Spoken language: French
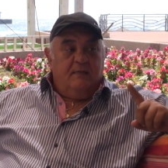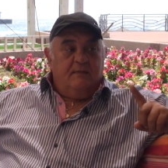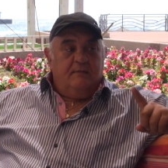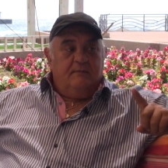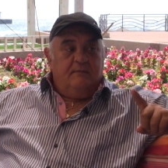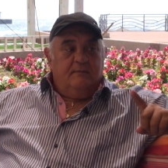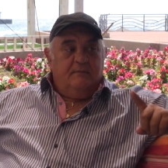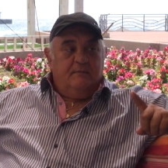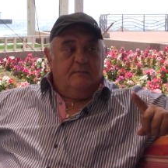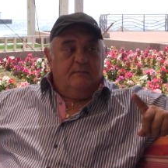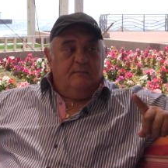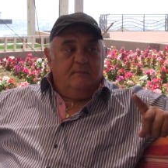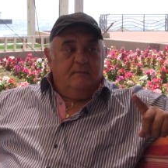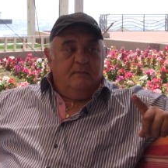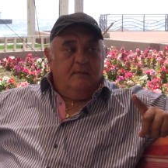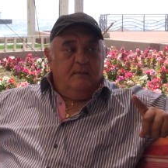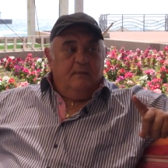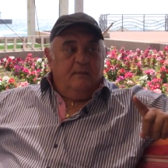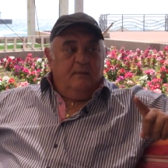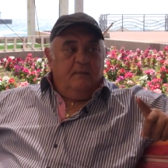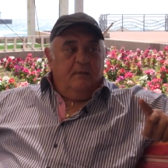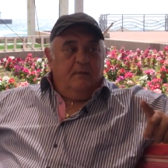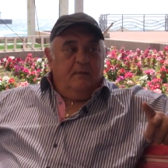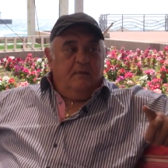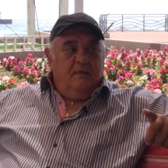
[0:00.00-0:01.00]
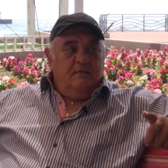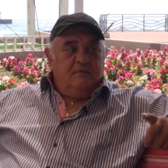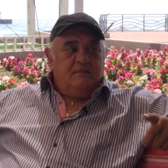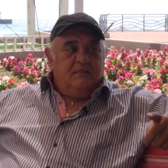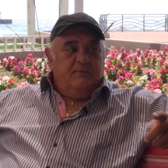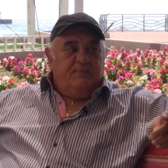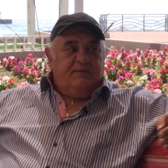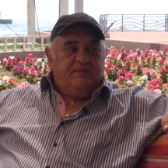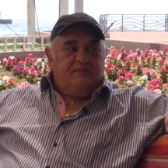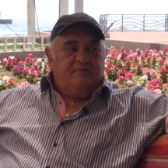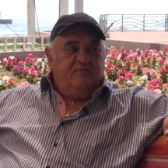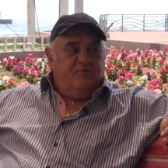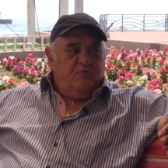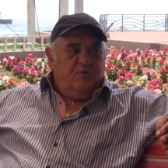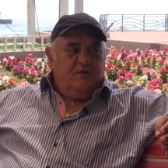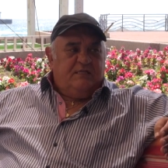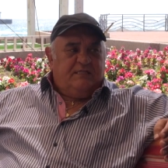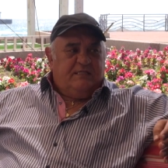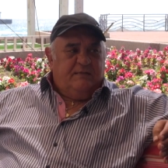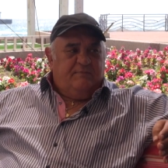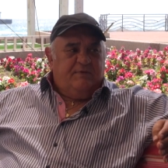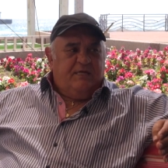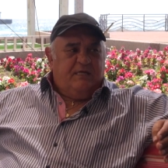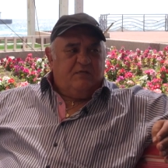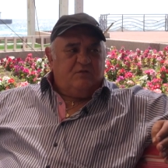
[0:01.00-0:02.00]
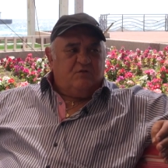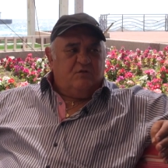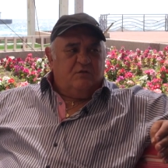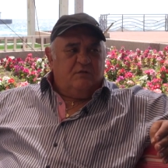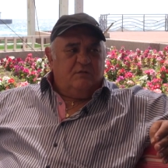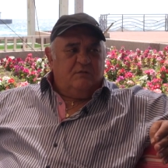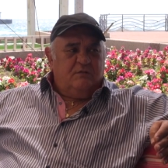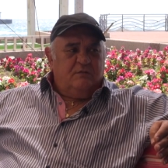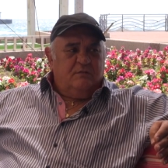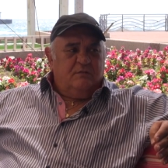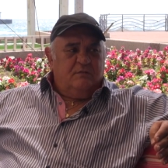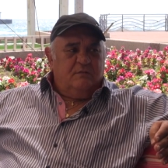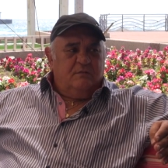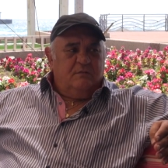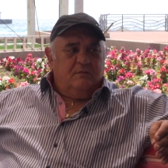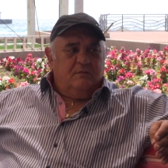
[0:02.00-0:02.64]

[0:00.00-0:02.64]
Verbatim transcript: Je hein. Je sais pas si vous connaissez bien John.